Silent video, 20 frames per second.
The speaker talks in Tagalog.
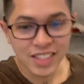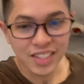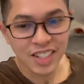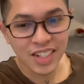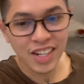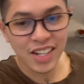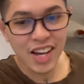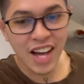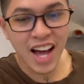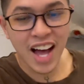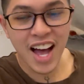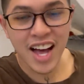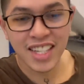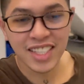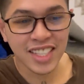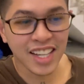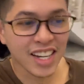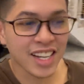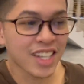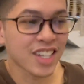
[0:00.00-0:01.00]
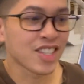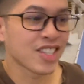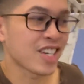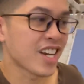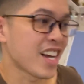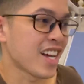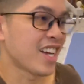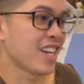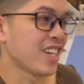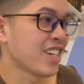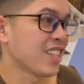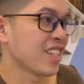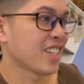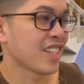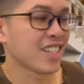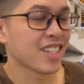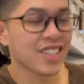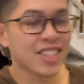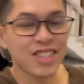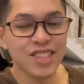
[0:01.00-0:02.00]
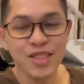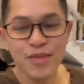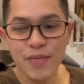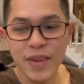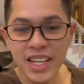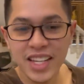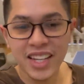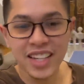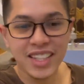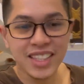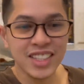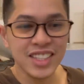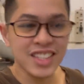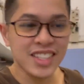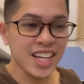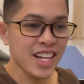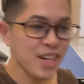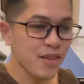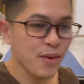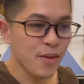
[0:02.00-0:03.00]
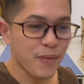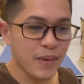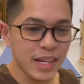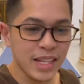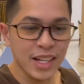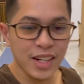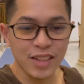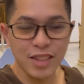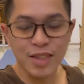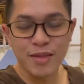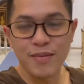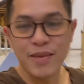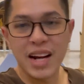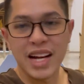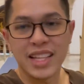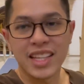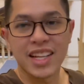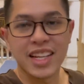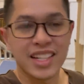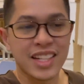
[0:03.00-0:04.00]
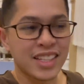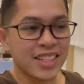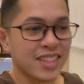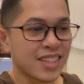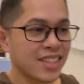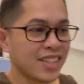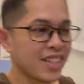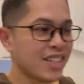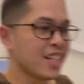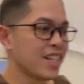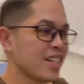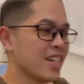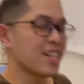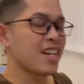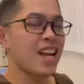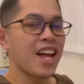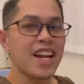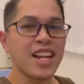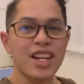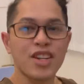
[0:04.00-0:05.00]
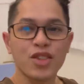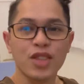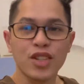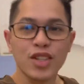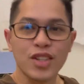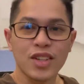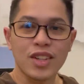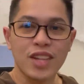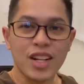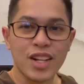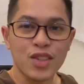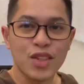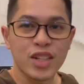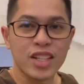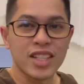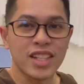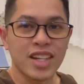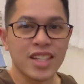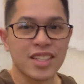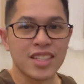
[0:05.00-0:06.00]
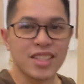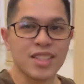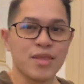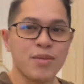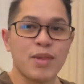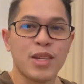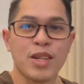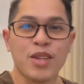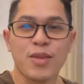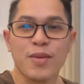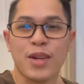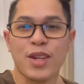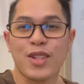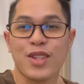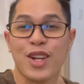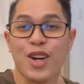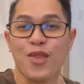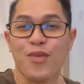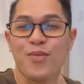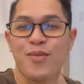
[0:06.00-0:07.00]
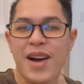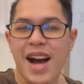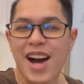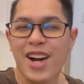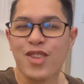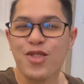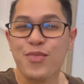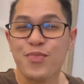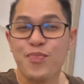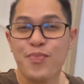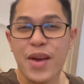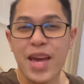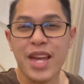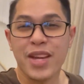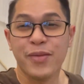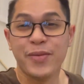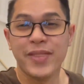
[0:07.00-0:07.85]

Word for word: So, ngayon, aasarin ko siya ngayon. Gusto kong paiyakin to. Eh. Sana mapaiyak ko tong bata na to. Oh. Lalaroin ko yung laruan niya at sasabihin ko meron akong bagong baby.